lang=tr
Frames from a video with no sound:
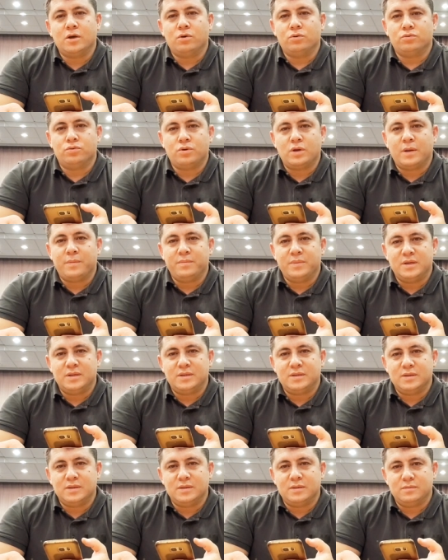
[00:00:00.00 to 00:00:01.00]
oturan
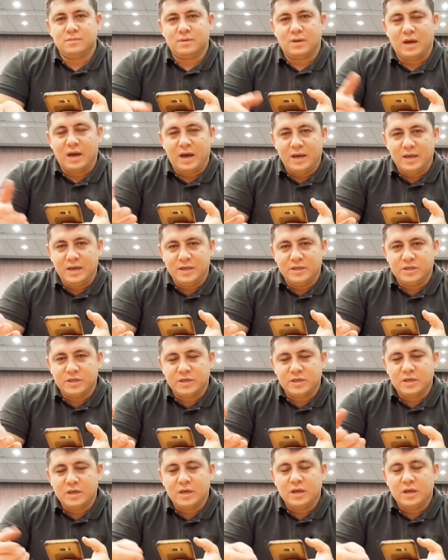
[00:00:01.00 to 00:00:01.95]
birisi ailecek.